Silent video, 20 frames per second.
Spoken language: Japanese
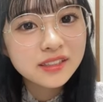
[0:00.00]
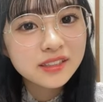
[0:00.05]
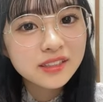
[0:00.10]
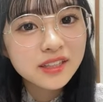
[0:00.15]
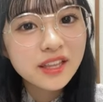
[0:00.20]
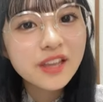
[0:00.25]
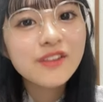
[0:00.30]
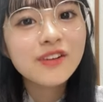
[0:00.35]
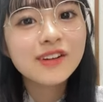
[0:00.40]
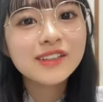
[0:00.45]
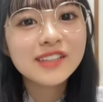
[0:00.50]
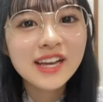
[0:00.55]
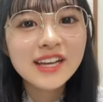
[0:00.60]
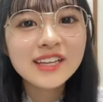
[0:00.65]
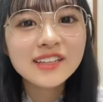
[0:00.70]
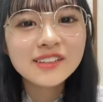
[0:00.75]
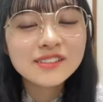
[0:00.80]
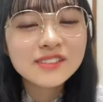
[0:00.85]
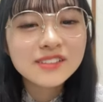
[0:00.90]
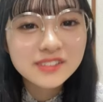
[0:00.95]
ではな
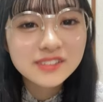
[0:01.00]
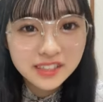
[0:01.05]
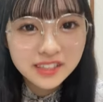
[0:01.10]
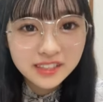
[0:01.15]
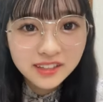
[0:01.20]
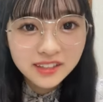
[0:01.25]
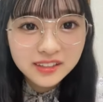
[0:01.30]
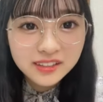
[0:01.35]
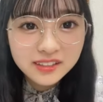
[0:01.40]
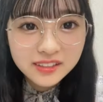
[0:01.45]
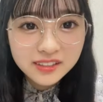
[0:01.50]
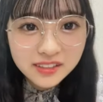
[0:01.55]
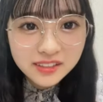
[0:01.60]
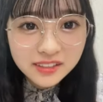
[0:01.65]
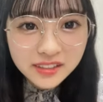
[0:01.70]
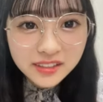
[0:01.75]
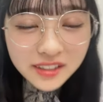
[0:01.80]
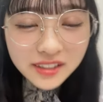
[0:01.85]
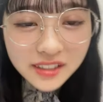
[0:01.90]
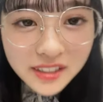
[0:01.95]
いのってことかな
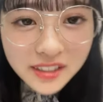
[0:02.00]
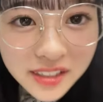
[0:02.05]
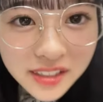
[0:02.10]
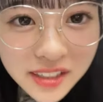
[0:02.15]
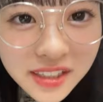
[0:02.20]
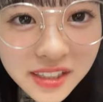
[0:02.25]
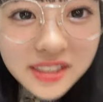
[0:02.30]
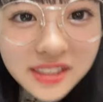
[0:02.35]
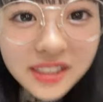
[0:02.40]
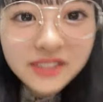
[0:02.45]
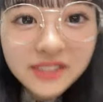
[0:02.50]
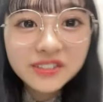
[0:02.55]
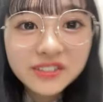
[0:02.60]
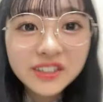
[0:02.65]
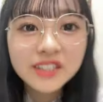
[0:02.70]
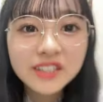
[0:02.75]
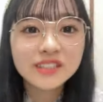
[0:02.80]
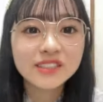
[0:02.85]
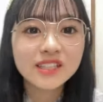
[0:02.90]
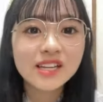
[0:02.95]
れいちゃん
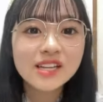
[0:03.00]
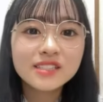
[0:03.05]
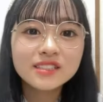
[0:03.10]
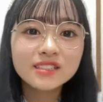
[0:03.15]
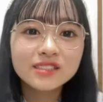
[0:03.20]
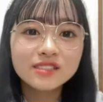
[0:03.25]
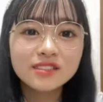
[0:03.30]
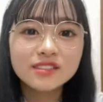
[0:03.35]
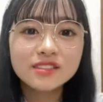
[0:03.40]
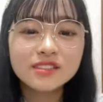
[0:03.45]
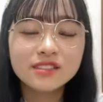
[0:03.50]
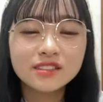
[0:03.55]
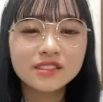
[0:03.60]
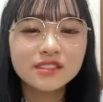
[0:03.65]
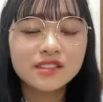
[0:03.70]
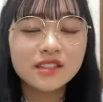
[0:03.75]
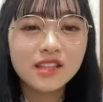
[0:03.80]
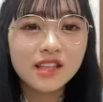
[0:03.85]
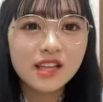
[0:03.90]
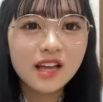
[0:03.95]
はダンス
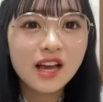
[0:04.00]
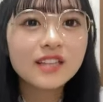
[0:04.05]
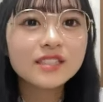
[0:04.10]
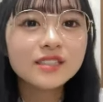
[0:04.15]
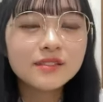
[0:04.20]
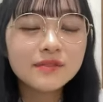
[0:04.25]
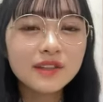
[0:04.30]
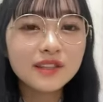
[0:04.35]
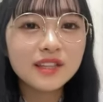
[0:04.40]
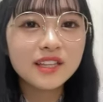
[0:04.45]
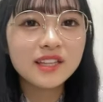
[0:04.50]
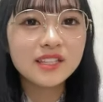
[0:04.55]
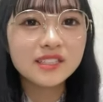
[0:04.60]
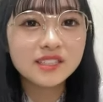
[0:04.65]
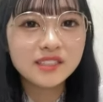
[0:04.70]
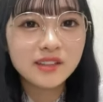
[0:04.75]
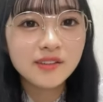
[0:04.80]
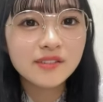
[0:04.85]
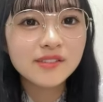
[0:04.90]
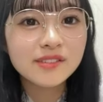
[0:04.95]
初めてで
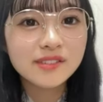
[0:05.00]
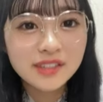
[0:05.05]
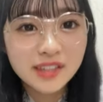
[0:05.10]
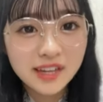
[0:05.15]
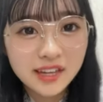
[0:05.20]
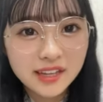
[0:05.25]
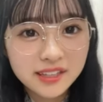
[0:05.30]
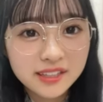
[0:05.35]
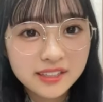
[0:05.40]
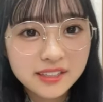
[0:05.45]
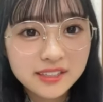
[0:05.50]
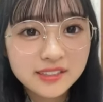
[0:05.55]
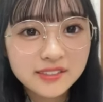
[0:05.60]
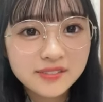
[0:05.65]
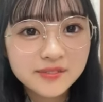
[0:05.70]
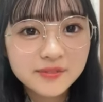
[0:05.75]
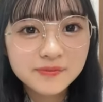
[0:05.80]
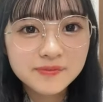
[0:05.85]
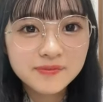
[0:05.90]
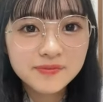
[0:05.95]
した今回
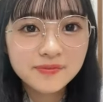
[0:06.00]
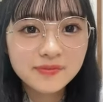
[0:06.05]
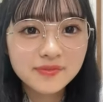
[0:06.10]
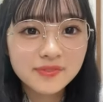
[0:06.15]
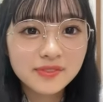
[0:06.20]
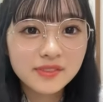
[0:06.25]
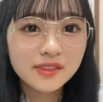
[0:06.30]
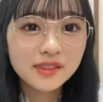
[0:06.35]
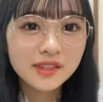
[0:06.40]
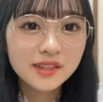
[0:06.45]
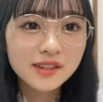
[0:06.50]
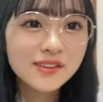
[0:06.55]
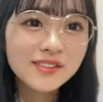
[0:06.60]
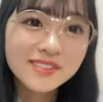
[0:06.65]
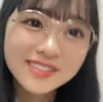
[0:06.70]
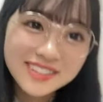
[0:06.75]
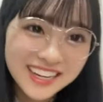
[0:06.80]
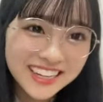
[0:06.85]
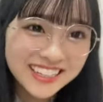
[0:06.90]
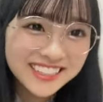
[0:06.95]

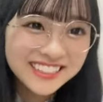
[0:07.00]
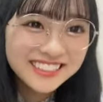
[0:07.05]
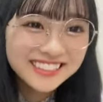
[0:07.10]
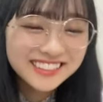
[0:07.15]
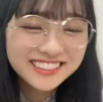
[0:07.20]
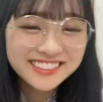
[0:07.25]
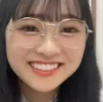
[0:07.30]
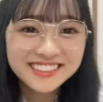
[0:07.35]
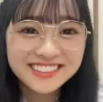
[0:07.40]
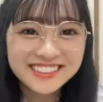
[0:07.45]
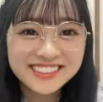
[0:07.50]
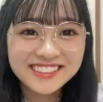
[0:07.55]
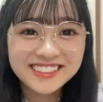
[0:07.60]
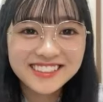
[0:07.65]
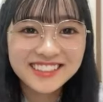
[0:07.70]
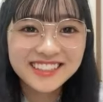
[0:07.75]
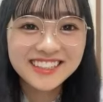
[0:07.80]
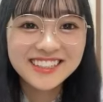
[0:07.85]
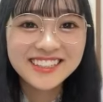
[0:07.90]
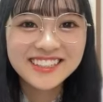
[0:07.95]
今回
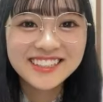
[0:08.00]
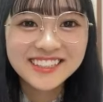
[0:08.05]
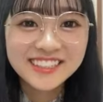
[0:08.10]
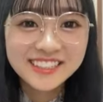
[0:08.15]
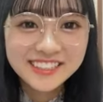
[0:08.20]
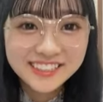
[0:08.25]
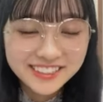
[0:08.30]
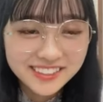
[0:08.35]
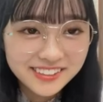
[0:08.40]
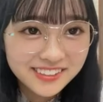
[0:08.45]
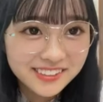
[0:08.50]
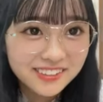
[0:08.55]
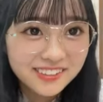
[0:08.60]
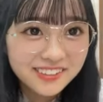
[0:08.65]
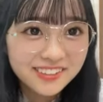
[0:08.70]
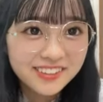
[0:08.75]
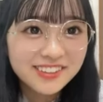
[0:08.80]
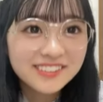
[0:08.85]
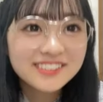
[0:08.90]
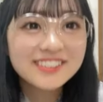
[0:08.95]
そ
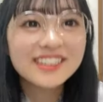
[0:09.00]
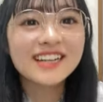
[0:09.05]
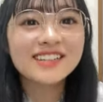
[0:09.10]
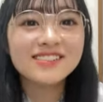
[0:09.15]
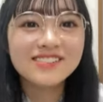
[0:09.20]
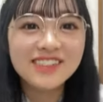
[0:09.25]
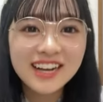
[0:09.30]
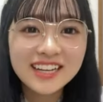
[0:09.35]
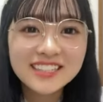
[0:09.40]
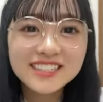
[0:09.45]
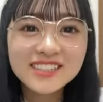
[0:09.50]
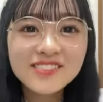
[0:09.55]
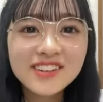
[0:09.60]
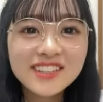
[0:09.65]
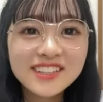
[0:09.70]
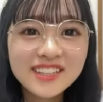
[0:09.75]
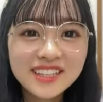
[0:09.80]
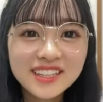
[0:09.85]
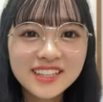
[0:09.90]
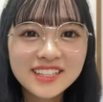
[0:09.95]
う今回は初
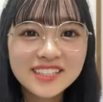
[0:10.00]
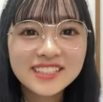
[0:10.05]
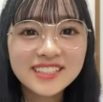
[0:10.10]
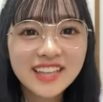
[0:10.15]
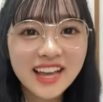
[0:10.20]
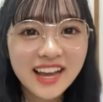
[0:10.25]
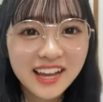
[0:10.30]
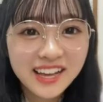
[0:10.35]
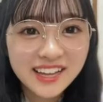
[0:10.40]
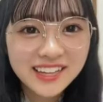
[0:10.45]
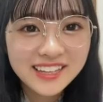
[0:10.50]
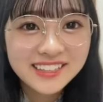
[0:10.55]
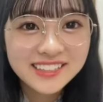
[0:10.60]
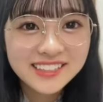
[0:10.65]
めてでした